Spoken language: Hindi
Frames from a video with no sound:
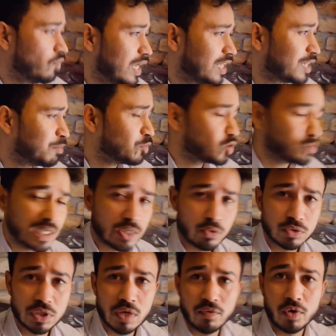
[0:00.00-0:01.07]
वेलकम टू माय
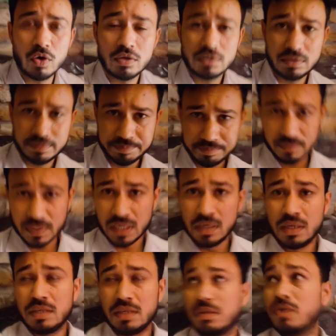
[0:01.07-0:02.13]
अनदर ब्लॉग
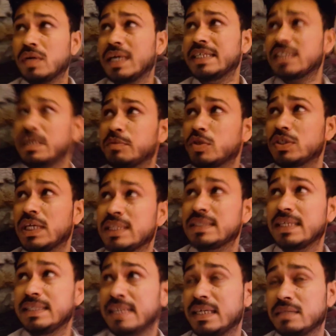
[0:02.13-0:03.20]
तो गाइस आप तो
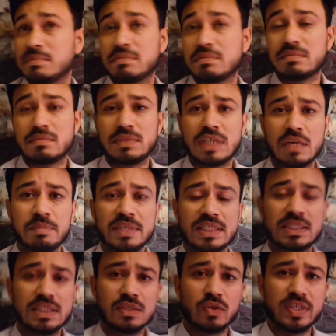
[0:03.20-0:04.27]
जानते ही हैं गर्मी
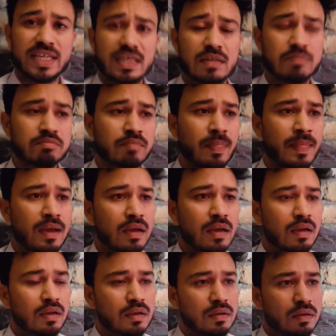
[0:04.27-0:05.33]
कितनी हो रही है
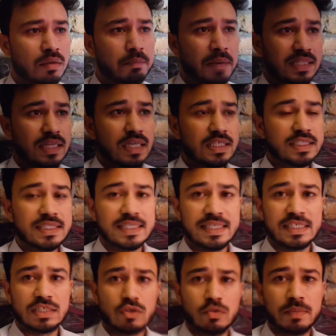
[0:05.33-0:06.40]
पैंतालीस
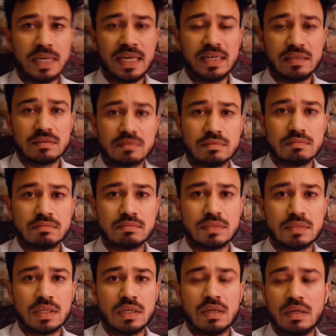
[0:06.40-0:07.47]
डिग्री से ऊपर है
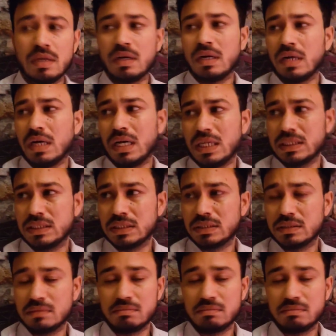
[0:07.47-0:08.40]
आज